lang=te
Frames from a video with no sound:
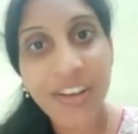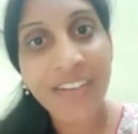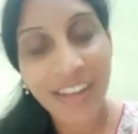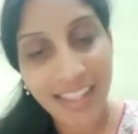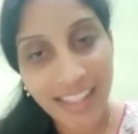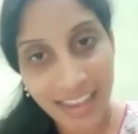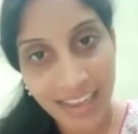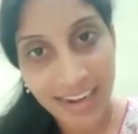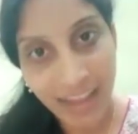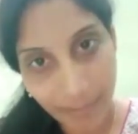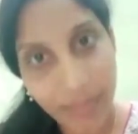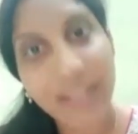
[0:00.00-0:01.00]
వాళ్ళ దగ్గర
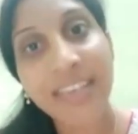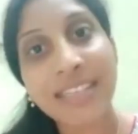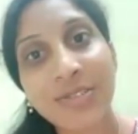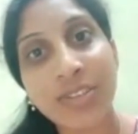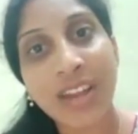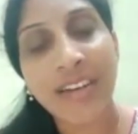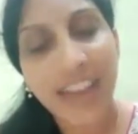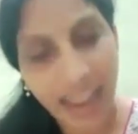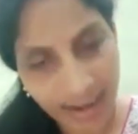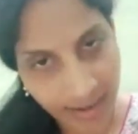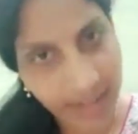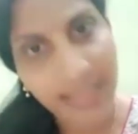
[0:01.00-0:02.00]
డబ్బులు తీసుకున్నావు అని
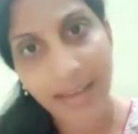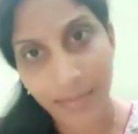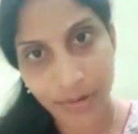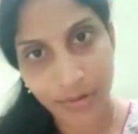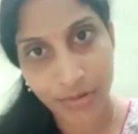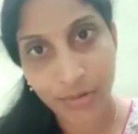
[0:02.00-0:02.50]
అన్నాను తమ్ముడు